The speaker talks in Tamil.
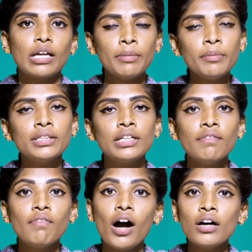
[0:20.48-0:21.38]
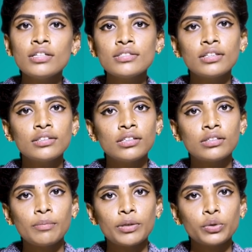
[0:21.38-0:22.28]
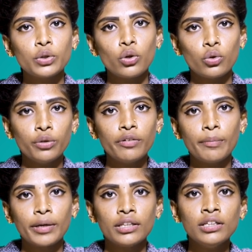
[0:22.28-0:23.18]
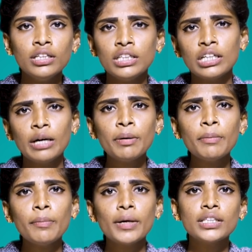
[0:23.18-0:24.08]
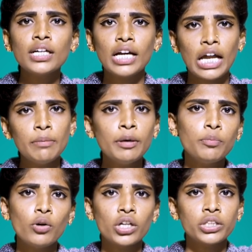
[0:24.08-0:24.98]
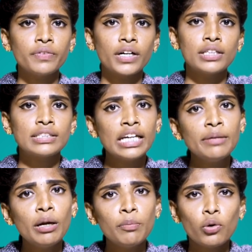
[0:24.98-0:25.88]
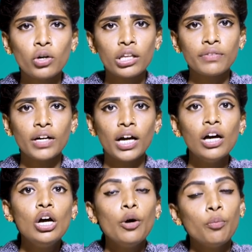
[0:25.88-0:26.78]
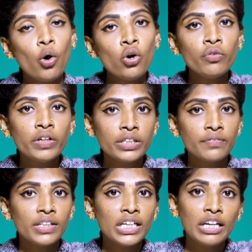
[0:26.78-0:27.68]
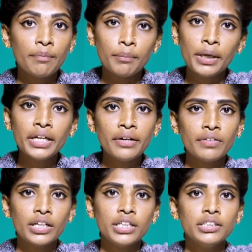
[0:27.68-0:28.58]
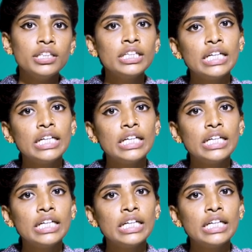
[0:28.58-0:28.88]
சமீபத்தில் வாகன சட்ட திருத்த மசோதா கொண்டு வரப்பட்டது இதுக்கப்புறமா பார்த்தா ஹெல்மெட் போடாதவங்க சீட் பெல்ட் போடாதவங்க போக்குவரத்து விதிகளை மீறவங்கன்னு